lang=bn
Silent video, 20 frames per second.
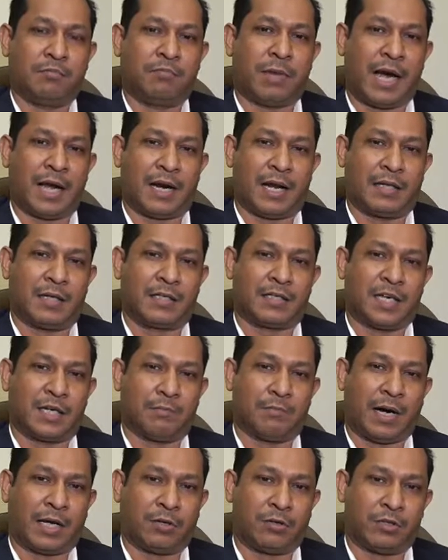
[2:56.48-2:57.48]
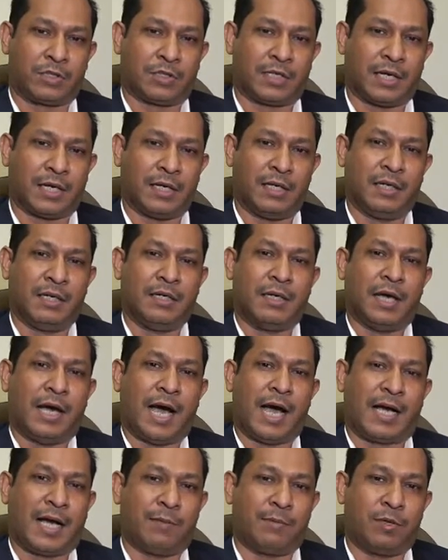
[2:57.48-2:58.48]
বাংলাদেশের মানুষকে
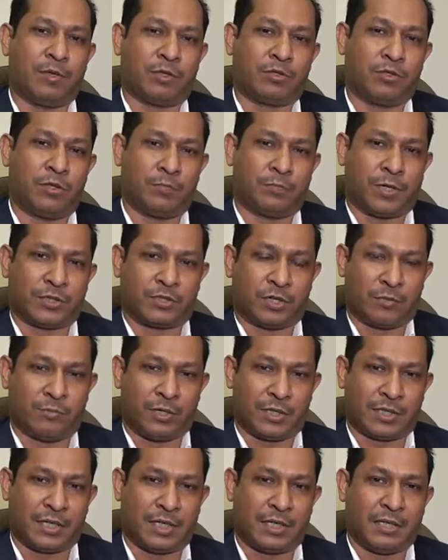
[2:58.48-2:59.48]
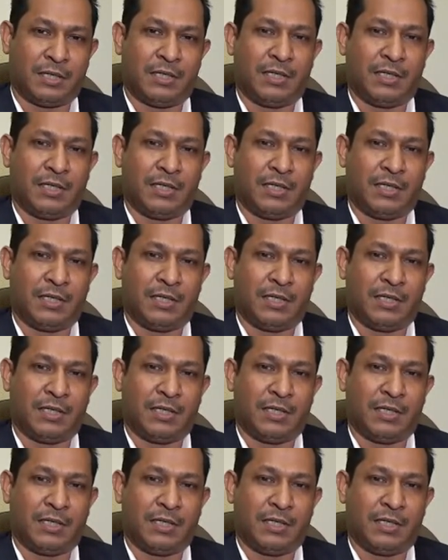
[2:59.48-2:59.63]
আগামী নতুন প্রজন্মকে